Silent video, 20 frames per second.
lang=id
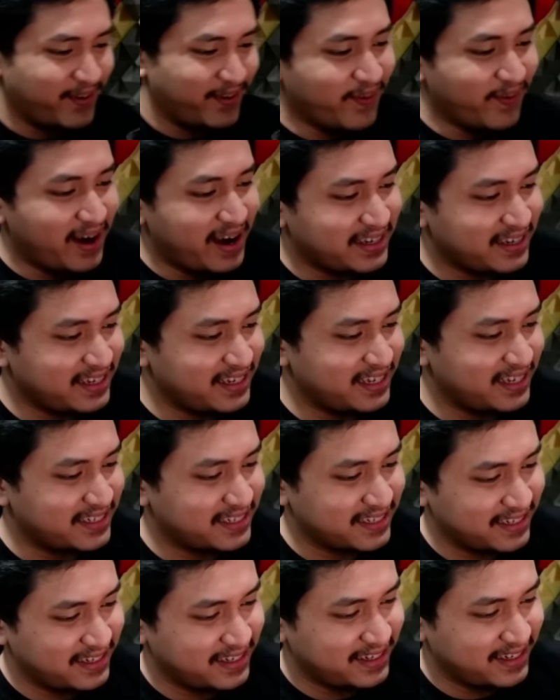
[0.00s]
Wangi guys,
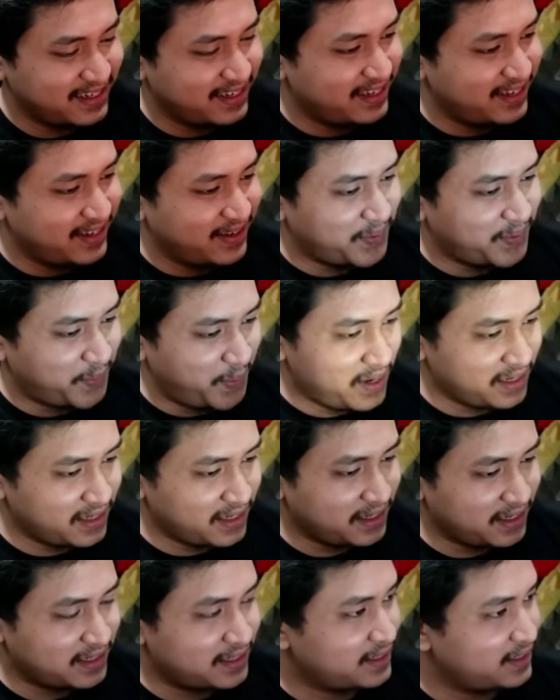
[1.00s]

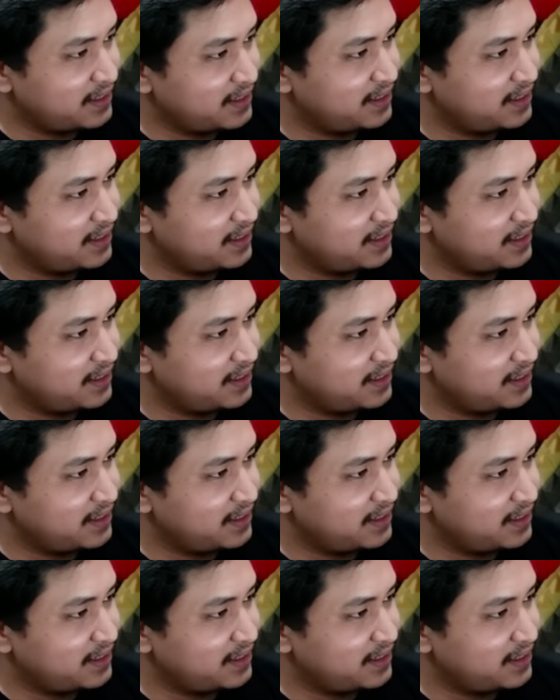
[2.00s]
wangi guys.